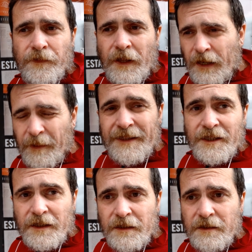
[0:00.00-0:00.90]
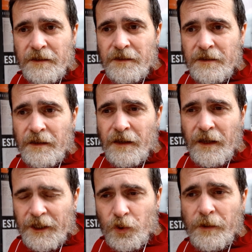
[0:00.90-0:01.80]
El Levante,
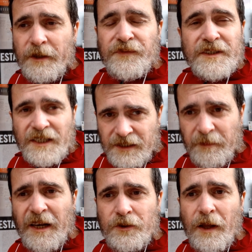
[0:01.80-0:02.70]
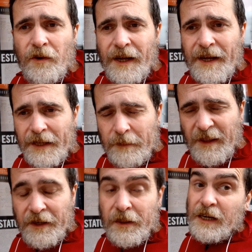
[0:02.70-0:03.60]
en las últimas fechas, también le ha tocado la cara al
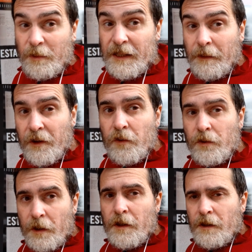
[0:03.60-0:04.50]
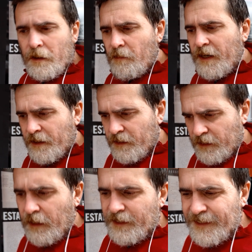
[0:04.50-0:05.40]
Madrid en el Bernabéu, ¿vale?
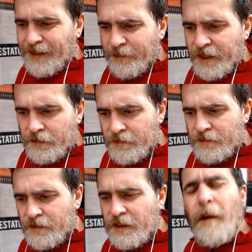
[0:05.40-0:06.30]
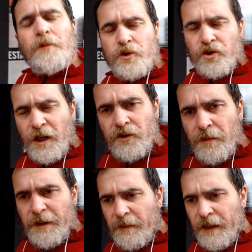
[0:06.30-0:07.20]
Y el Levante también lleva muchos años
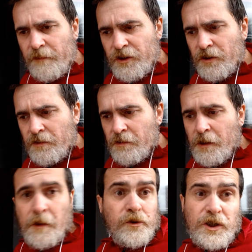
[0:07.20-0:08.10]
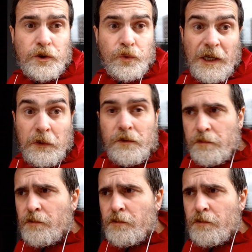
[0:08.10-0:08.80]
en primera división. Osasuna no.